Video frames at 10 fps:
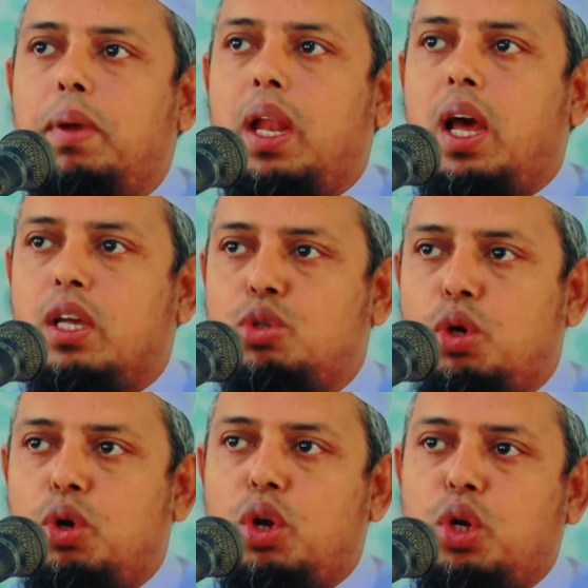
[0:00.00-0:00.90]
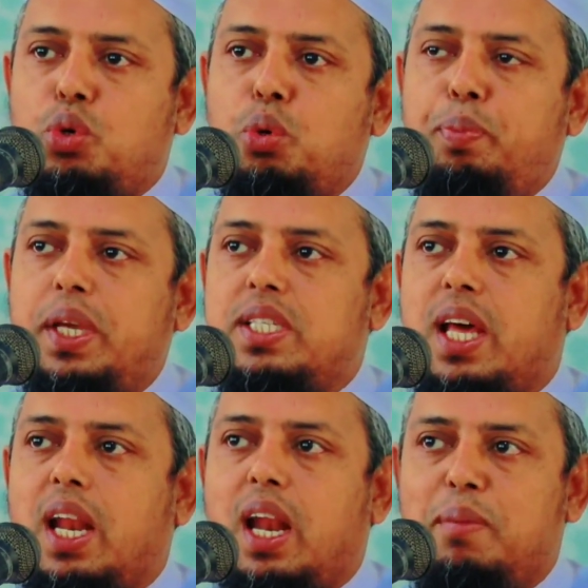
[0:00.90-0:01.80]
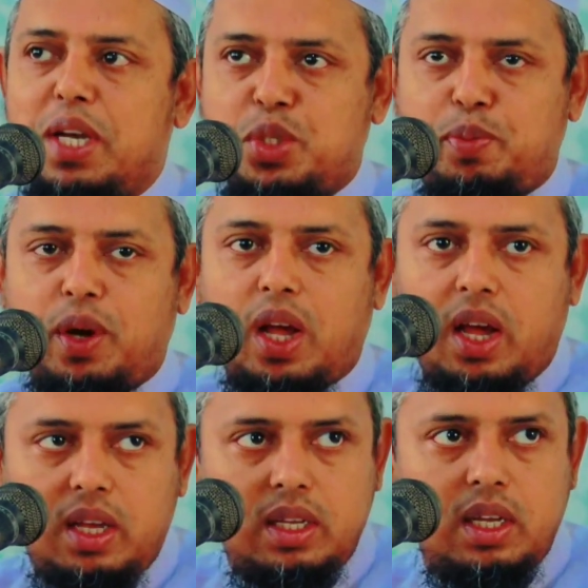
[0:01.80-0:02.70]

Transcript: বেলা জরুর টুপি ছাড়া নামাজ পড়া